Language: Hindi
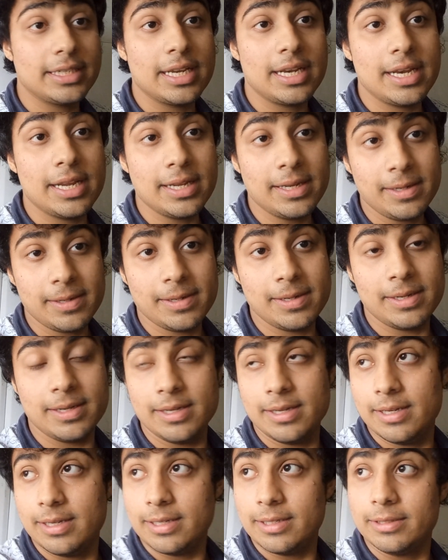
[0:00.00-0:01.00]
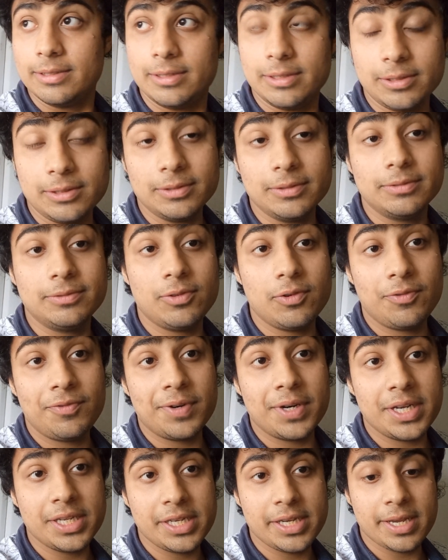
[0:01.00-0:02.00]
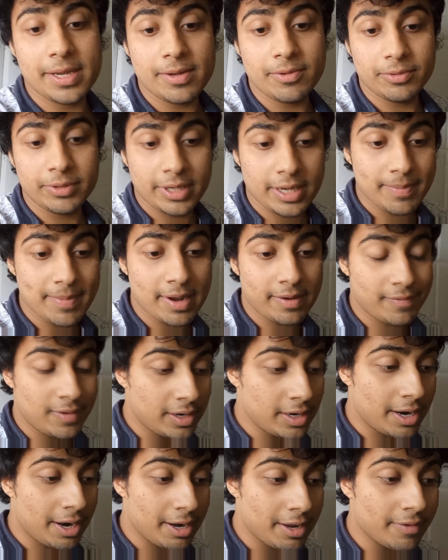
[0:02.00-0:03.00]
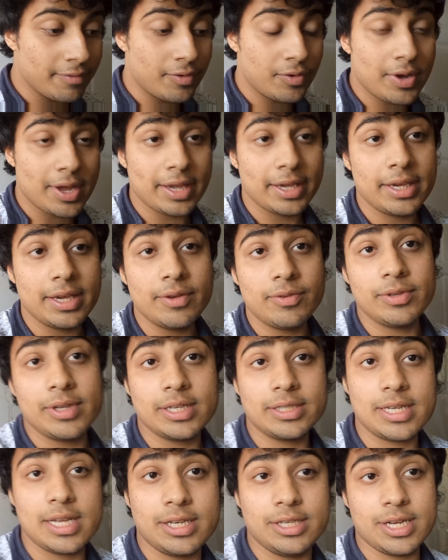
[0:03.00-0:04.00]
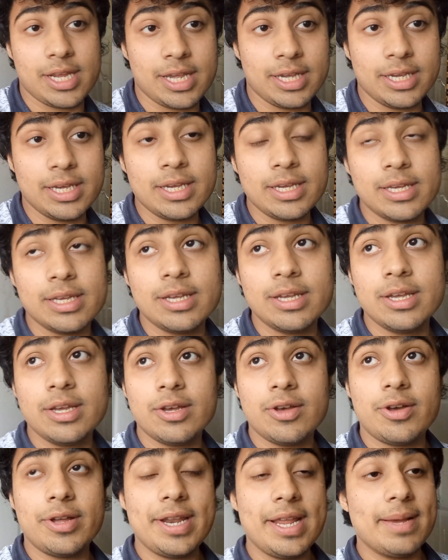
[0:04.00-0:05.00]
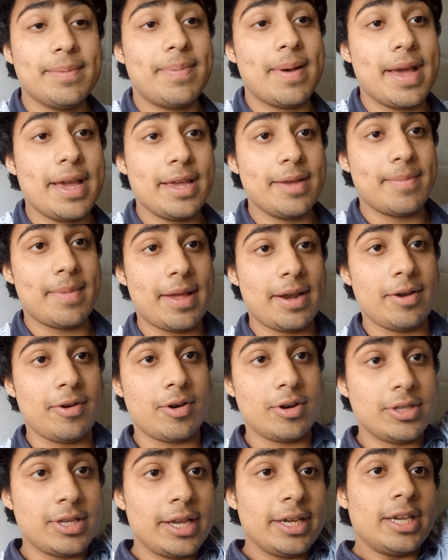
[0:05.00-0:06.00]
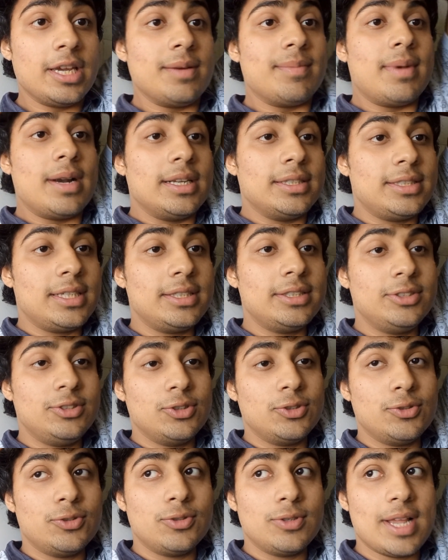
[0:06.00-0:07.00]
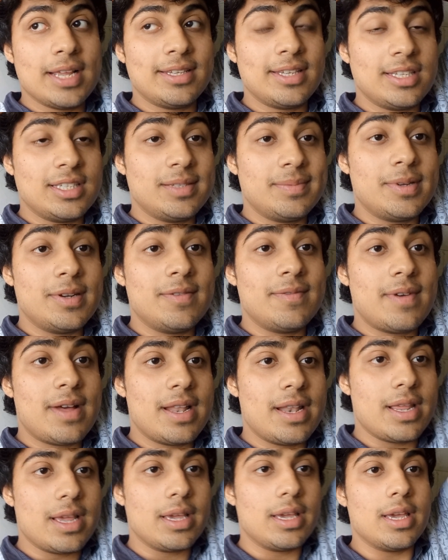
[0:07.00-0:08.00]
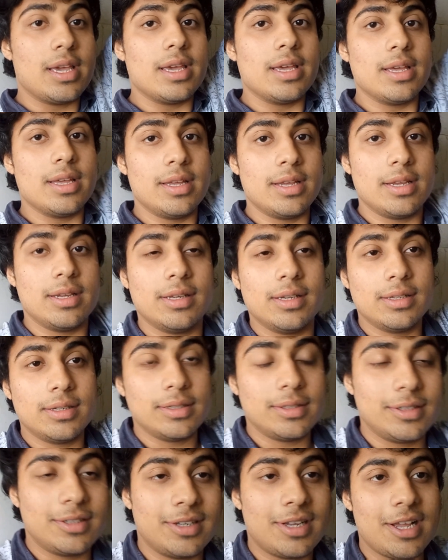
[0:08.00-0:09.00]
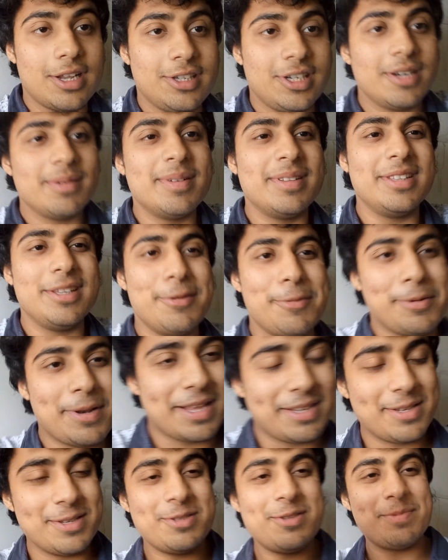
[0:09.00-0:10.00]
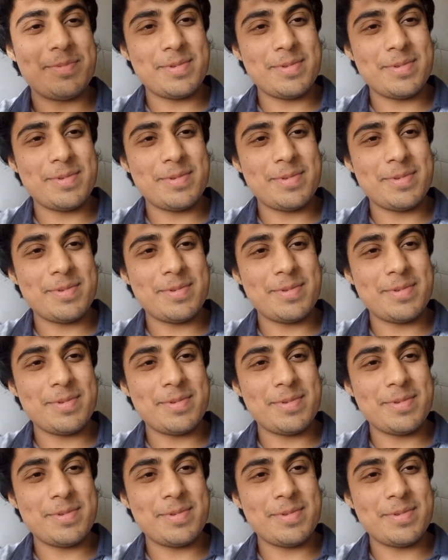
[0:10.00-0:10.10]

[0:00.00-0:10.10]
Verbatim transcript: के लिए तो फुफड़ जी हैं उनकी मैनुअल गाड़ी है वो आएंगे उनके साथ जाएंगे और एक भाई हमारे और जाएंगे हमारे साथ जो लाइसेंस बनवा देंगे अच्छे बंदे वो लाइसेंस तो